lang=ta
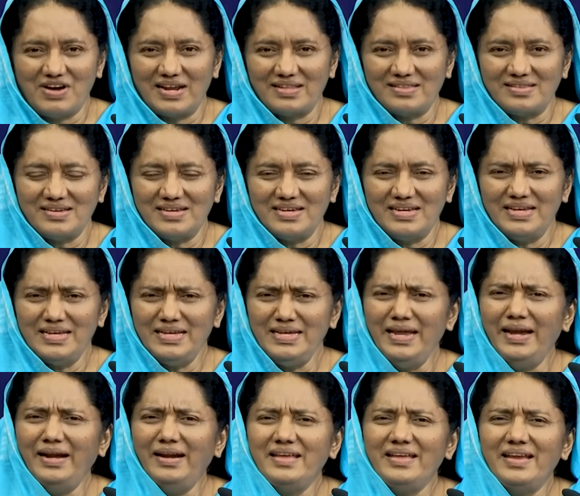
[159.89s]
வார்த்தை
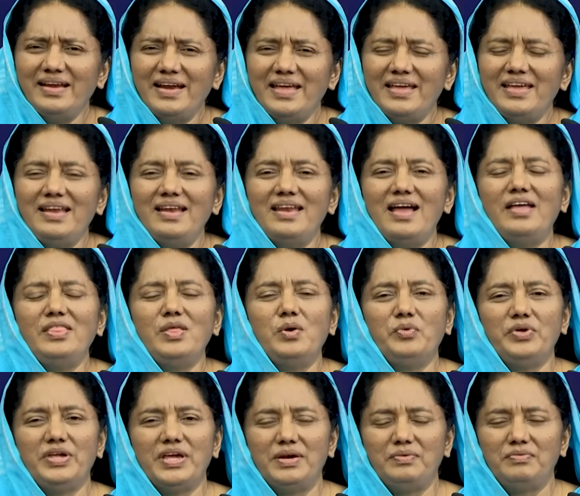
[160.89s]
ஈடு இணையில்லாத
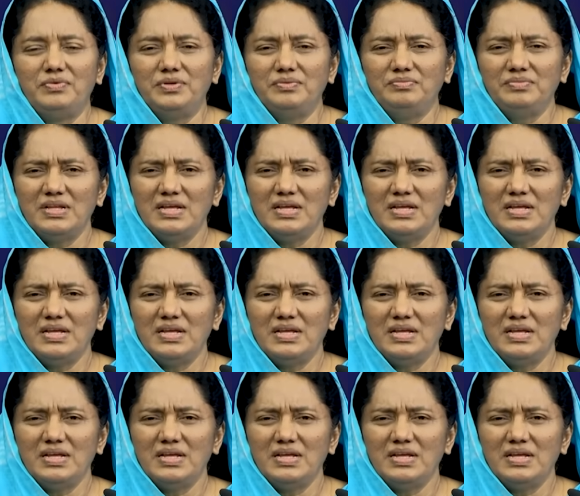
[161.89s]
உயர்வு